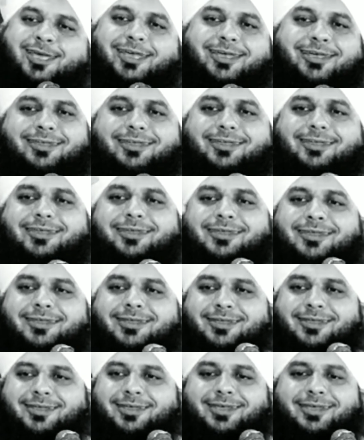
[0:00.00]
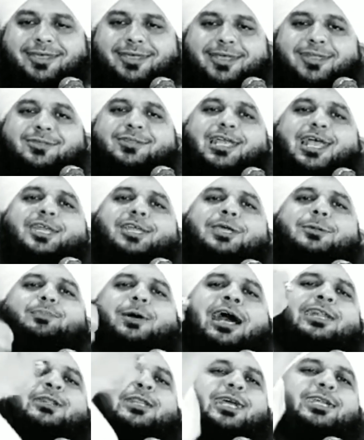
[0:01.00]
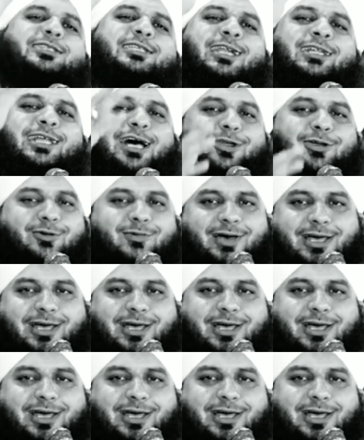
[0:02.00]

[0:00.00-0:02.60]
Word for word: है तेरी बातें सरदारों